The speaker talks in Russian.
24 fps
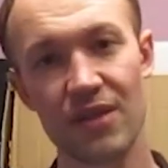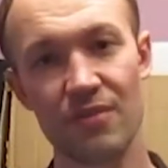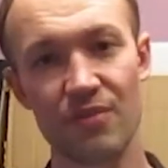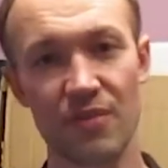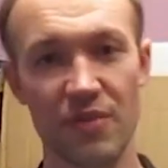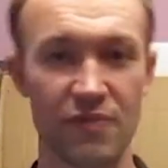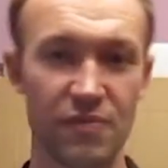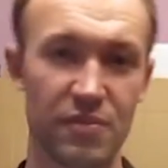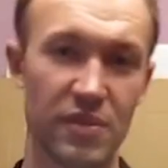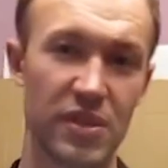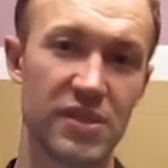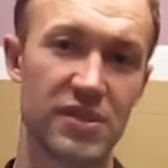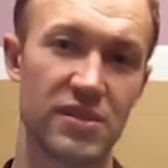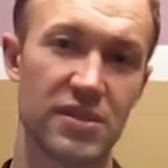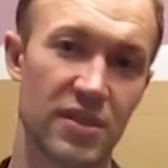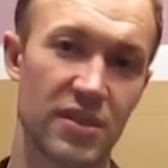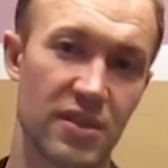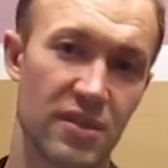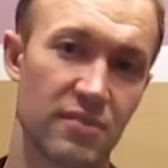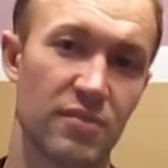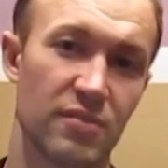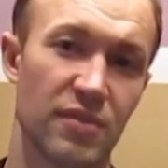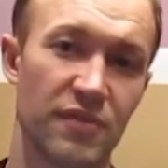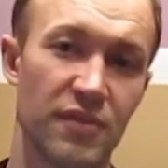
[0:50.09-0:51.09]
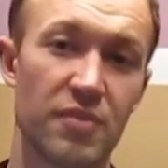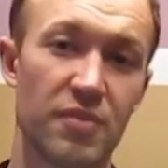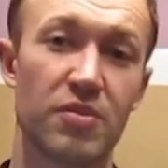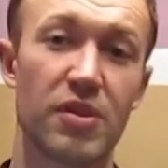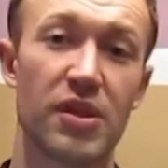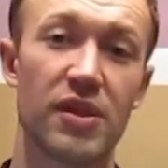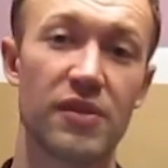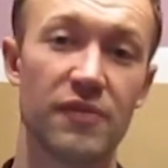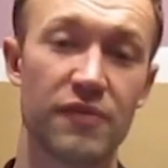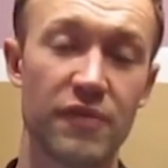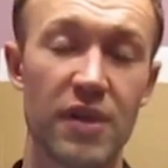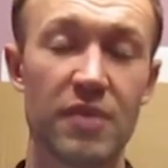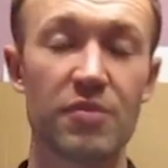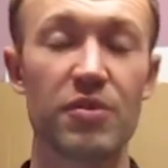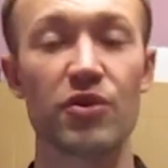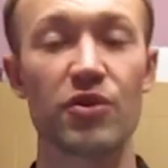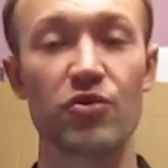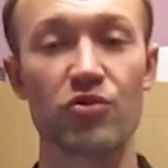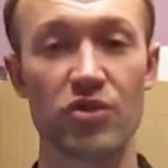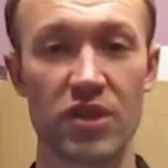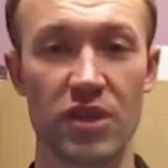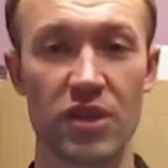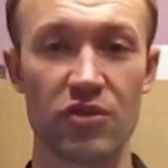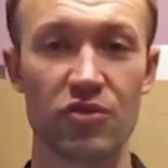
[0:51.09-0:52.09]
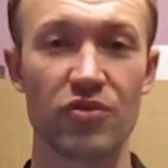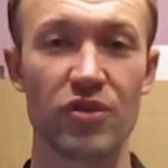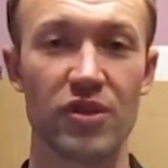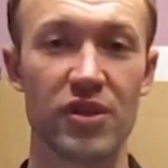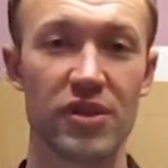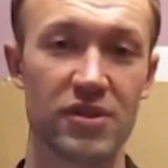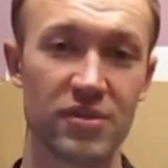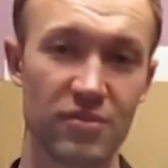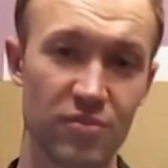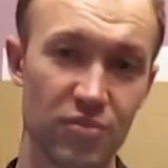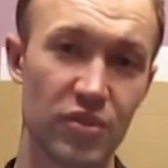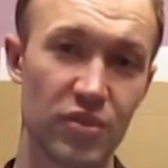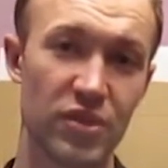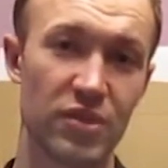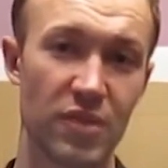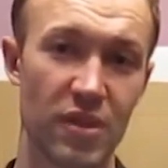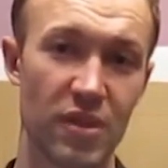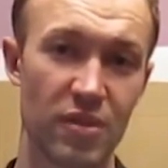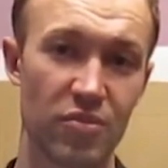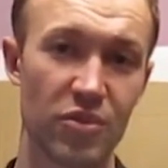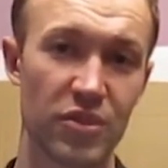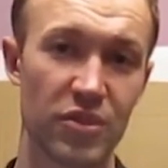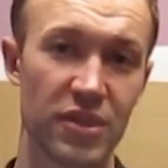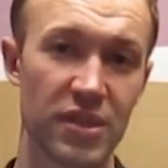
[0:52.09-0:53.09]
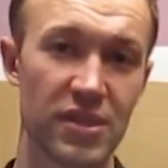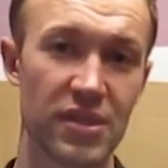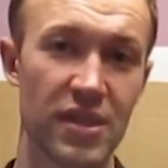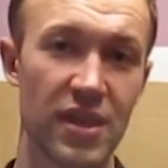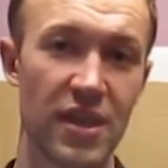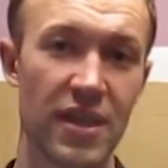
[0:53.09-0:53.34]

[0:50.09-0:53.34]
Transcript: и мы вместе как бы выбрали фабрику, с которой будем работать.